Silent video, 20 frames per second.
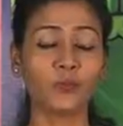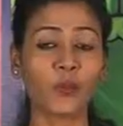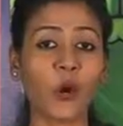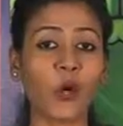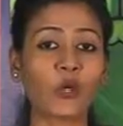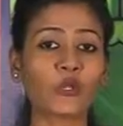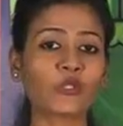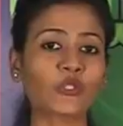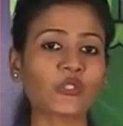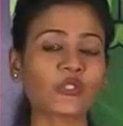
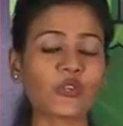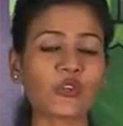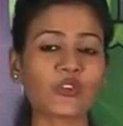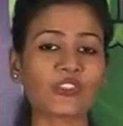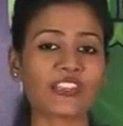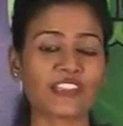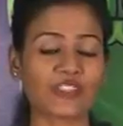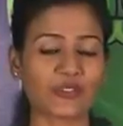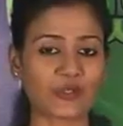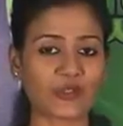পর্যটন
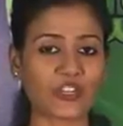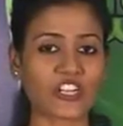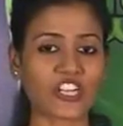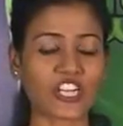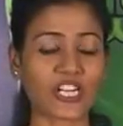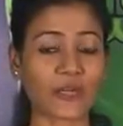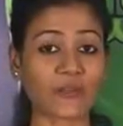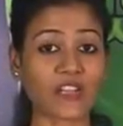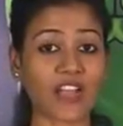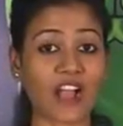কেন্দ্র
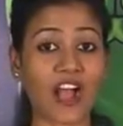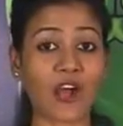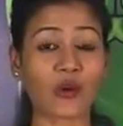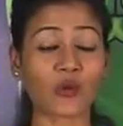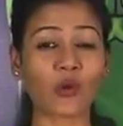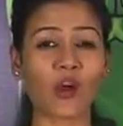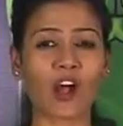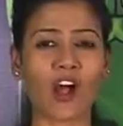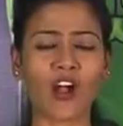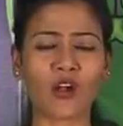হিসেবে
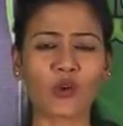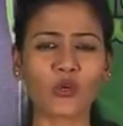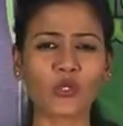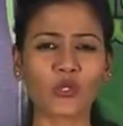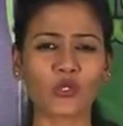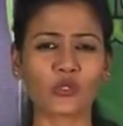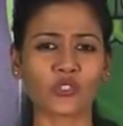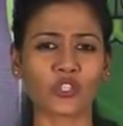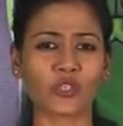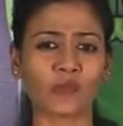আরও
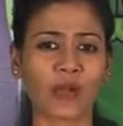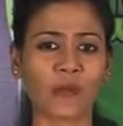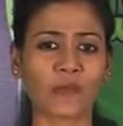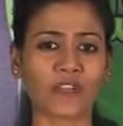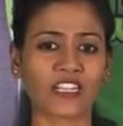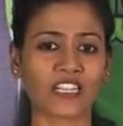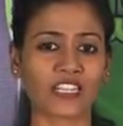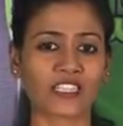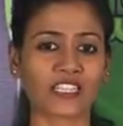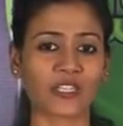আকর্ষণীয়ভাবে
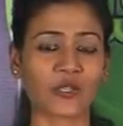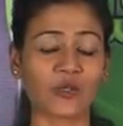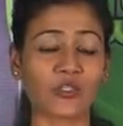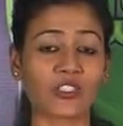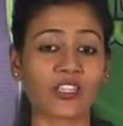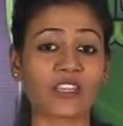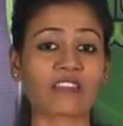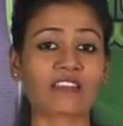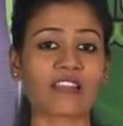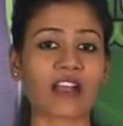সেজে
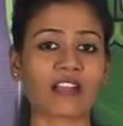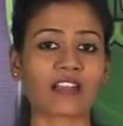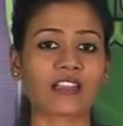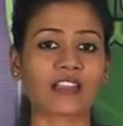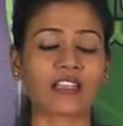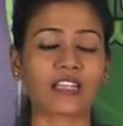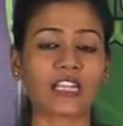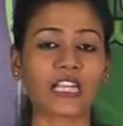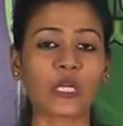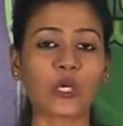উঠছে
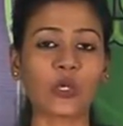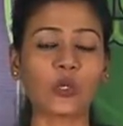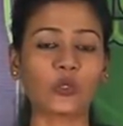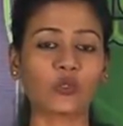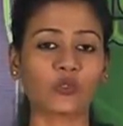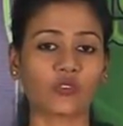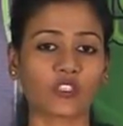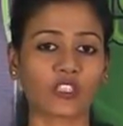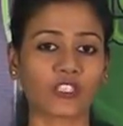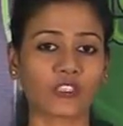টাকির ইকো
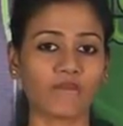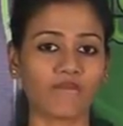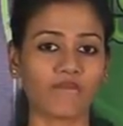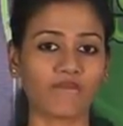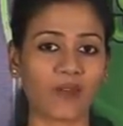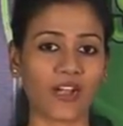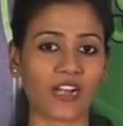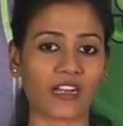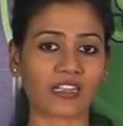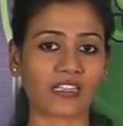ট্যুরিজম
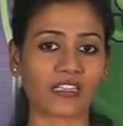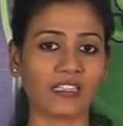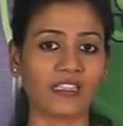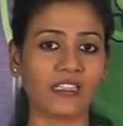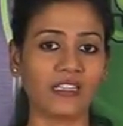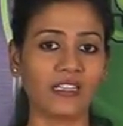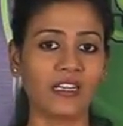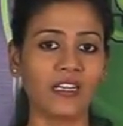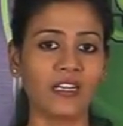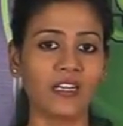পার্ক
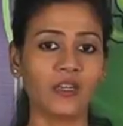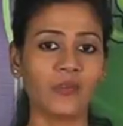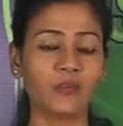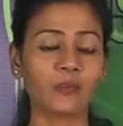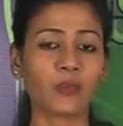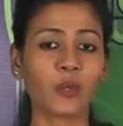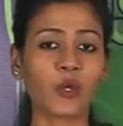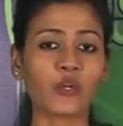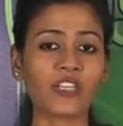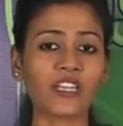
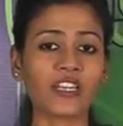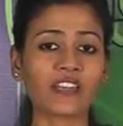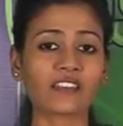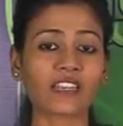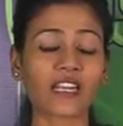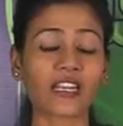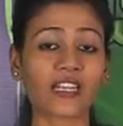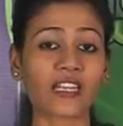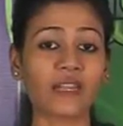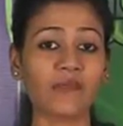বোটিং
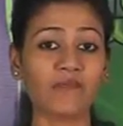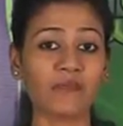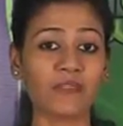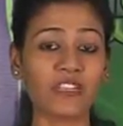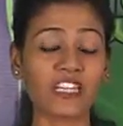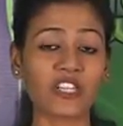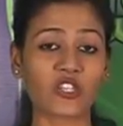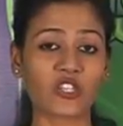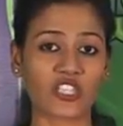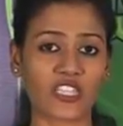থেকে
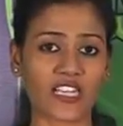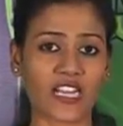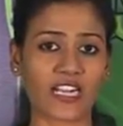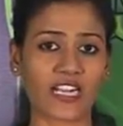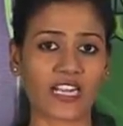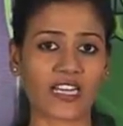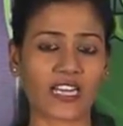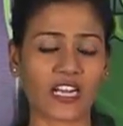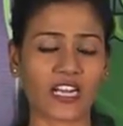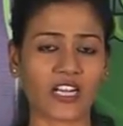মিনি
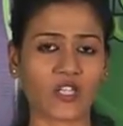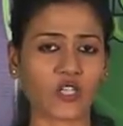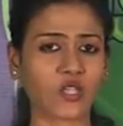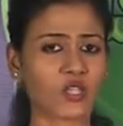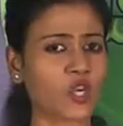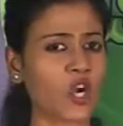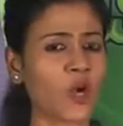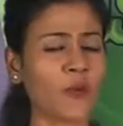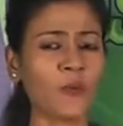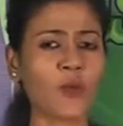চিড়িয়াখানা
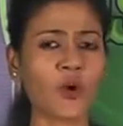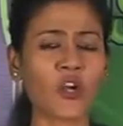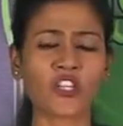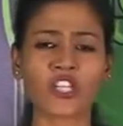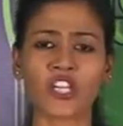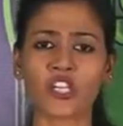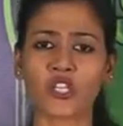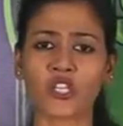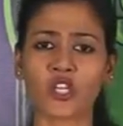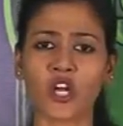সব
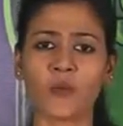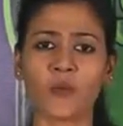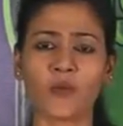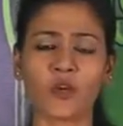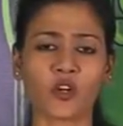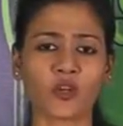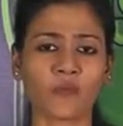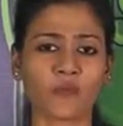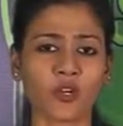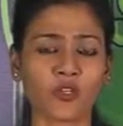বয়সের সব
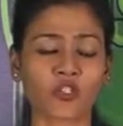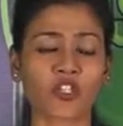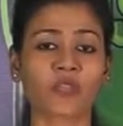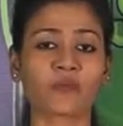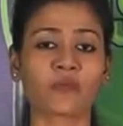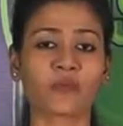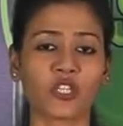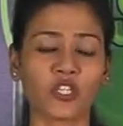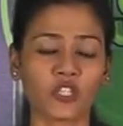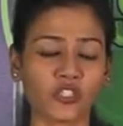রকম মানুষের
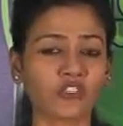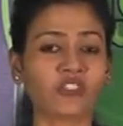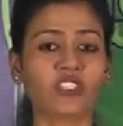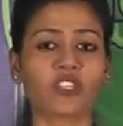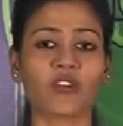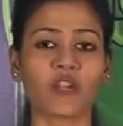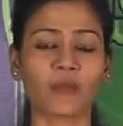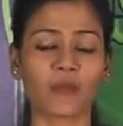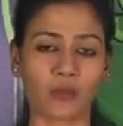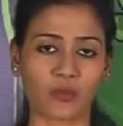বিনোদন
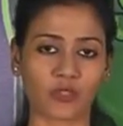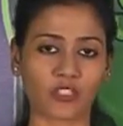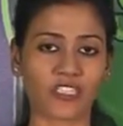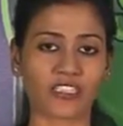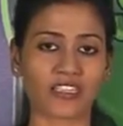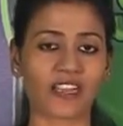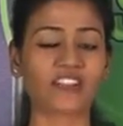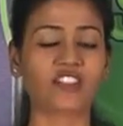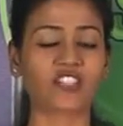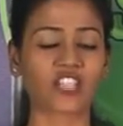দেওয়ার
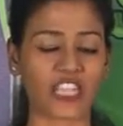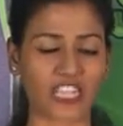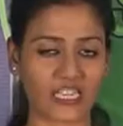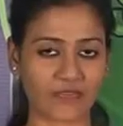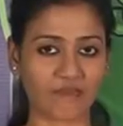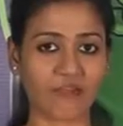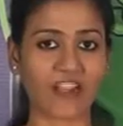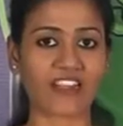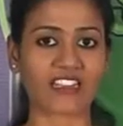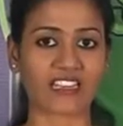ব্যবস্থায় থাকছে এই
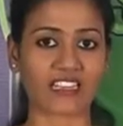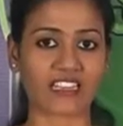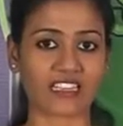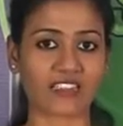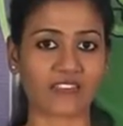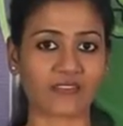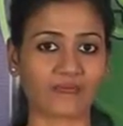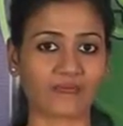পার্কে